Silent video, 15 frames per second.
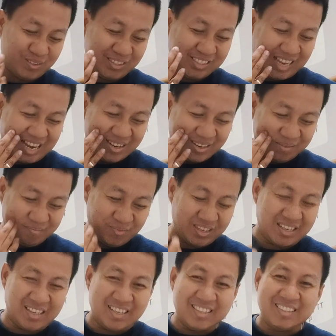dun sa ano
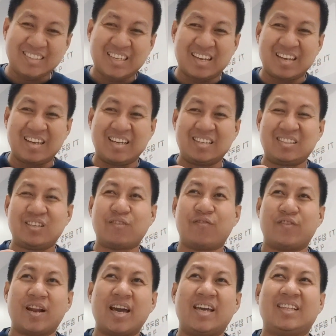sa sa
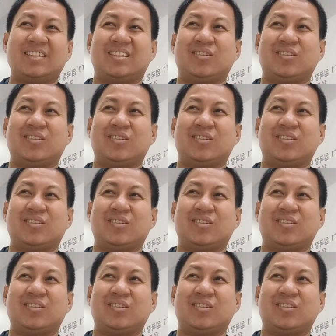flight.